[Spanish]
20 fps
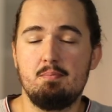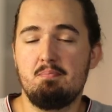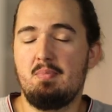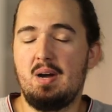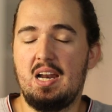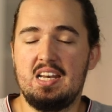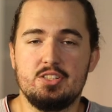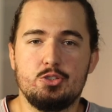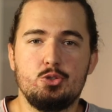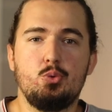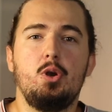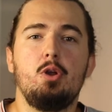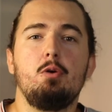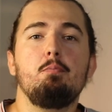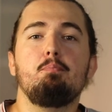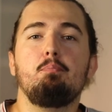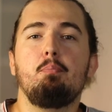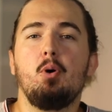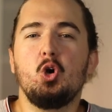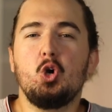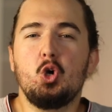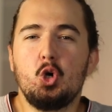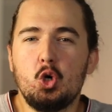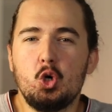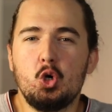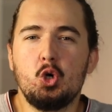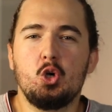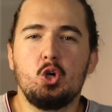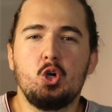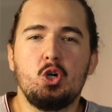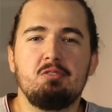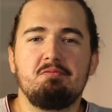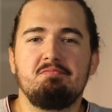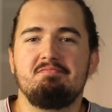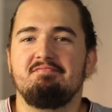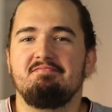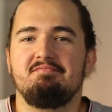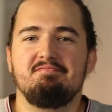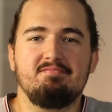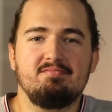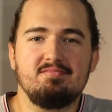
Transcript: Vale, suena un poco